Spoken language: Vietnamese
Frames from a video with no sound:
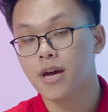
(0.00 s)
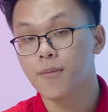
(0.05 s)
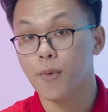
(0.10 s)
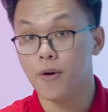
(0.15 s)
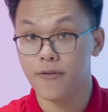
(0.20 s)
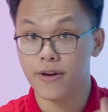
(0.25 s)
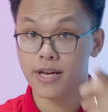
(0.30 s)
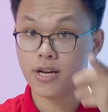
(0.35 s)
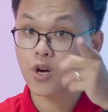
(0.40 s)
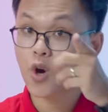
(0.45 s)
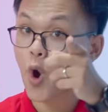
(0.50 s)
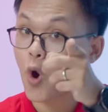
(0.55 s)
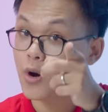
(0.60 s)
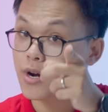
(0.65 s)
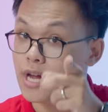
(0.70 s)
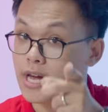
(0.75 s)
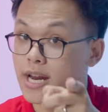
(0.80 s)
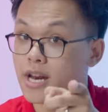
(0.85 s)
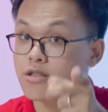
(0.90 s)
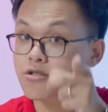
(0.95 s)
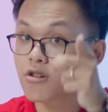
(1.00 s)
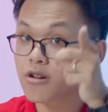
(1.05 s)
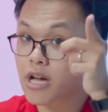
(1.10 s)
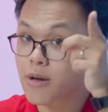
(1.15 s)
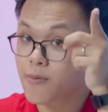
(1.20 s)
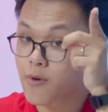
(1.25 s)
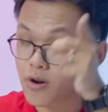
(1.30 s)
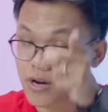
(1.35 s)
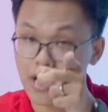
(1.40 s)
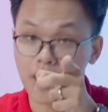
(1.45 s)
bởi vì con đấy là chơi
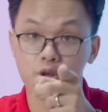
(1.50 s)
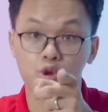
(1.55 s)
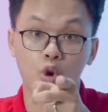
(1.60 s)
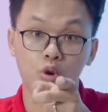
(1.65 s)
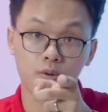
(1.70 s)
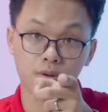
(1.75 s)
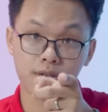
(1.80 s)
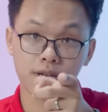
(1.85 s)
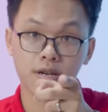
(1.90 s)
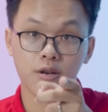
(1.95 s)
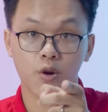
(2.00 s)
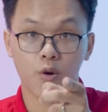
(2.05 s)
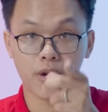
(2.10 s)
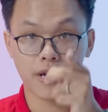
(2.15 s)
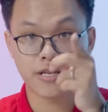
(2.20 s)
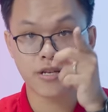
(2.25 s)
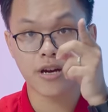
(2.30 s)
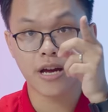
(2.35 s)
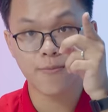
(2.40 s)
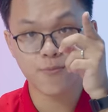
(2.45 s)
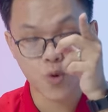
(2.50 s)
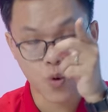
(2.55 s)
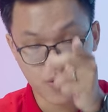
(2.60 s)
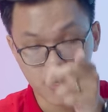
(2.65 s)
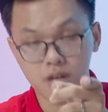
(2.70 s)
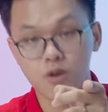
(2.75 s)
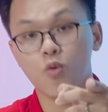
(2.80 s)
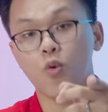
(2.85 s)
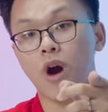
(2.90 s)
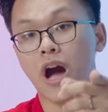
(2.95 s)
game cực kỳ là tốt rồi nhá, con đấy chơi game tốt
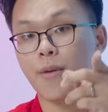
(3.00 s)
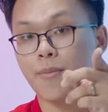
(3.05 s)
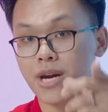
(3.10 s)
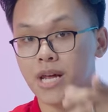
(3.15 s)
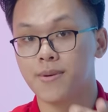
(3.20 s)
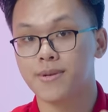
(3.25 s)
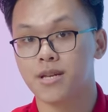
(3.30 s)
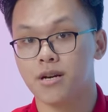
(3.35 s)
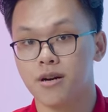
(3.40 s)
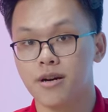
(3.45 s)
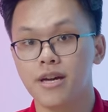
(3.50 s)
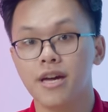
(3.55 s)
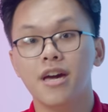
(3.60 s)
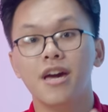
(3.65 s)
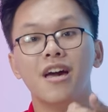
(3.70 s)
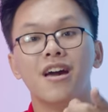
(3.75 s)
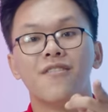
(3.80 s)
nhất của a em đê bây giờ ấy.